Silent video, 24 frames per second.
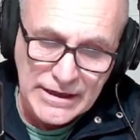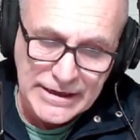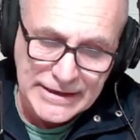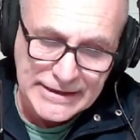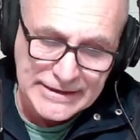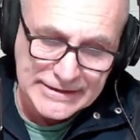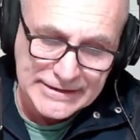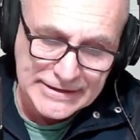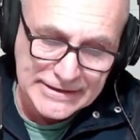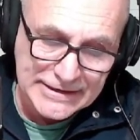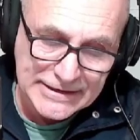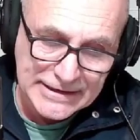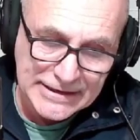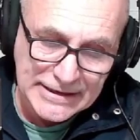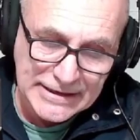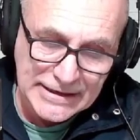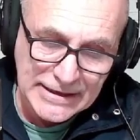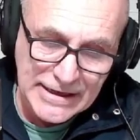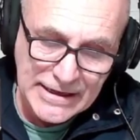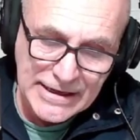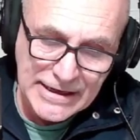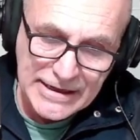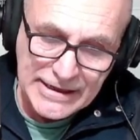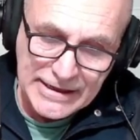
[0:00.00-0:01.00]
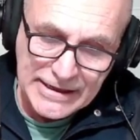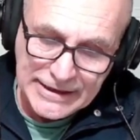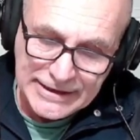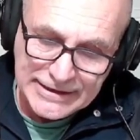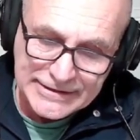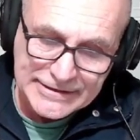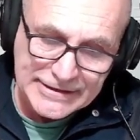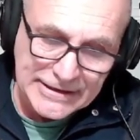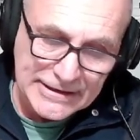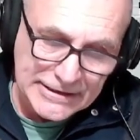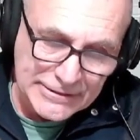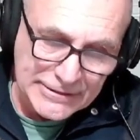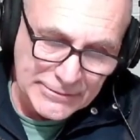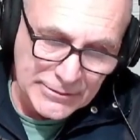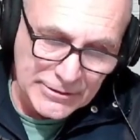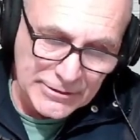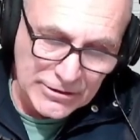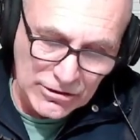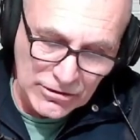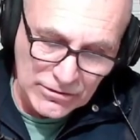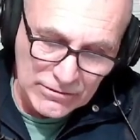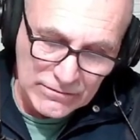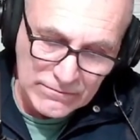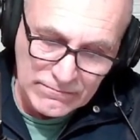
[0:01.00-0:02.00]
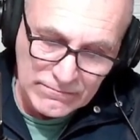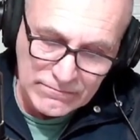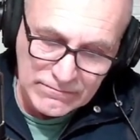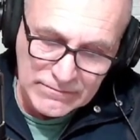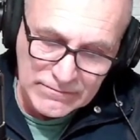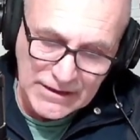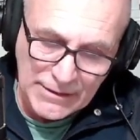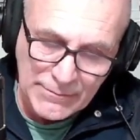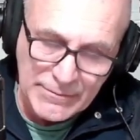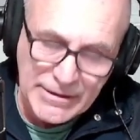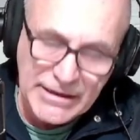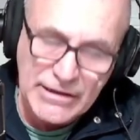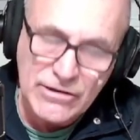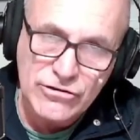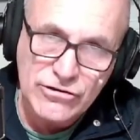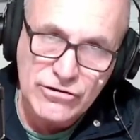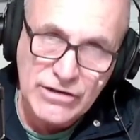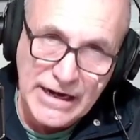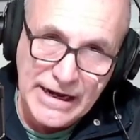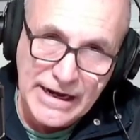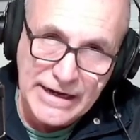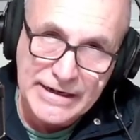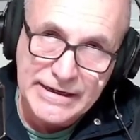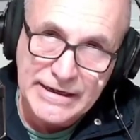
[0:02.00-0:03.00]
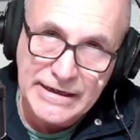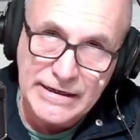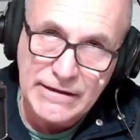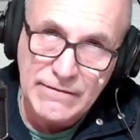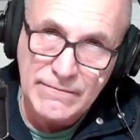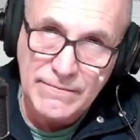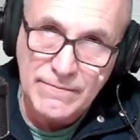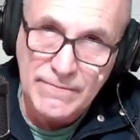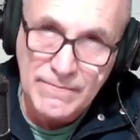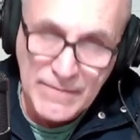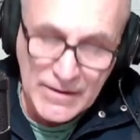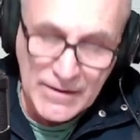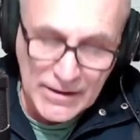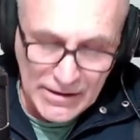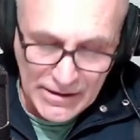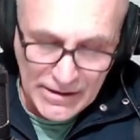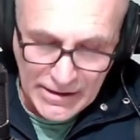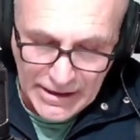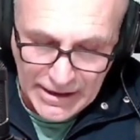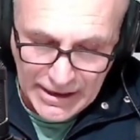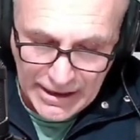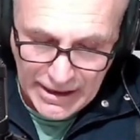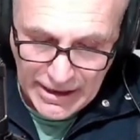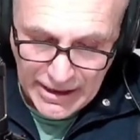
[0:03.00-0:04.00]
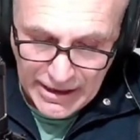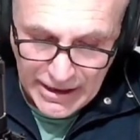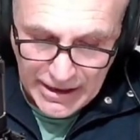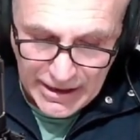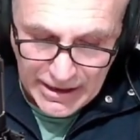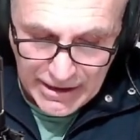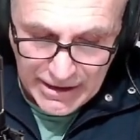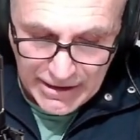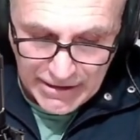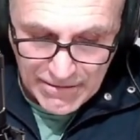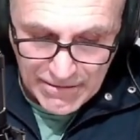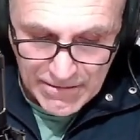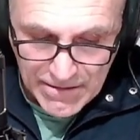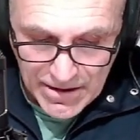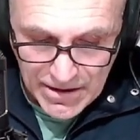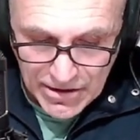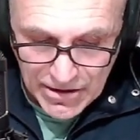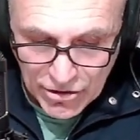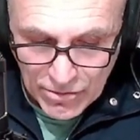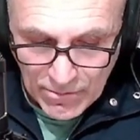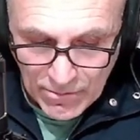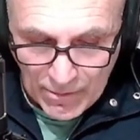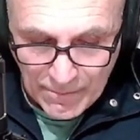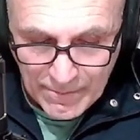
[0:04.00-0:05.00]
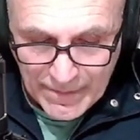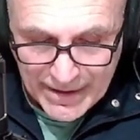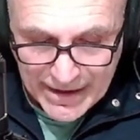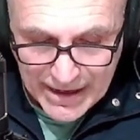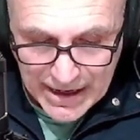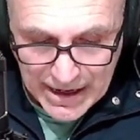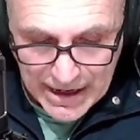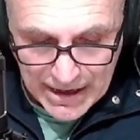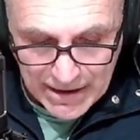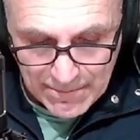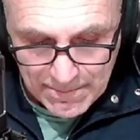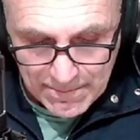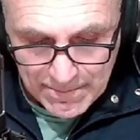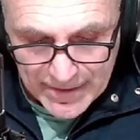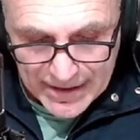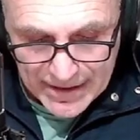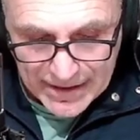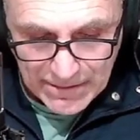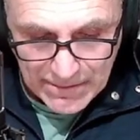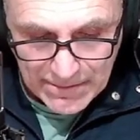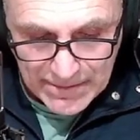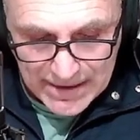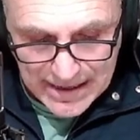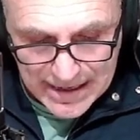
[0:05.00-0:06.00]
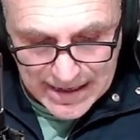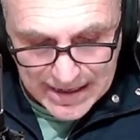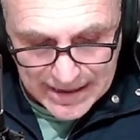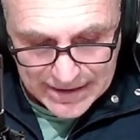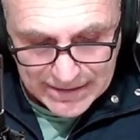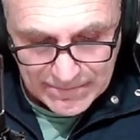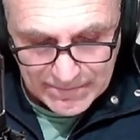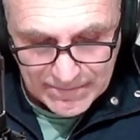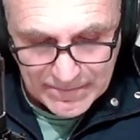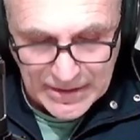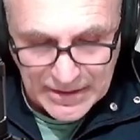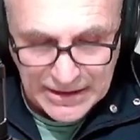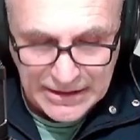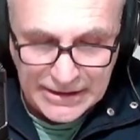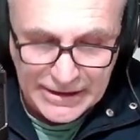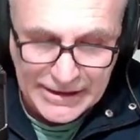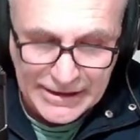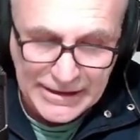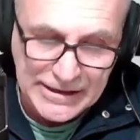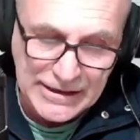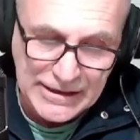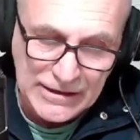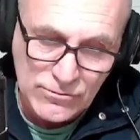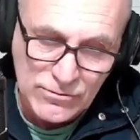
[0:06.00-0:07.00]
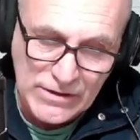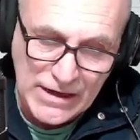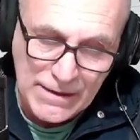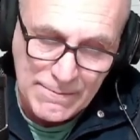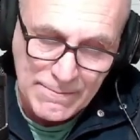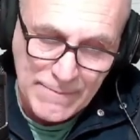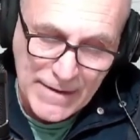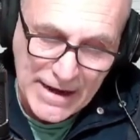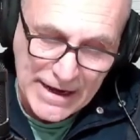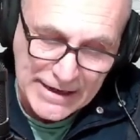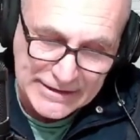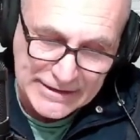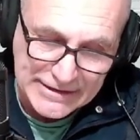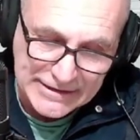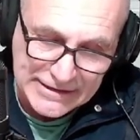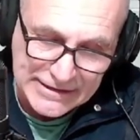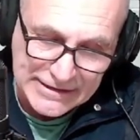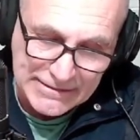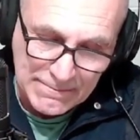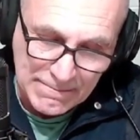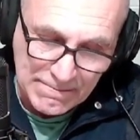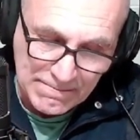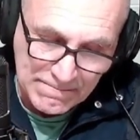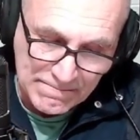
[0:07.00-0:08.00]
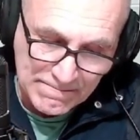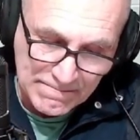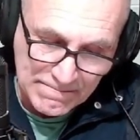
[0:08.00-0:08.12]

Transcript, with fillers: Este, este, libro también lo traje eh, como para, hablar, leer alguna parte.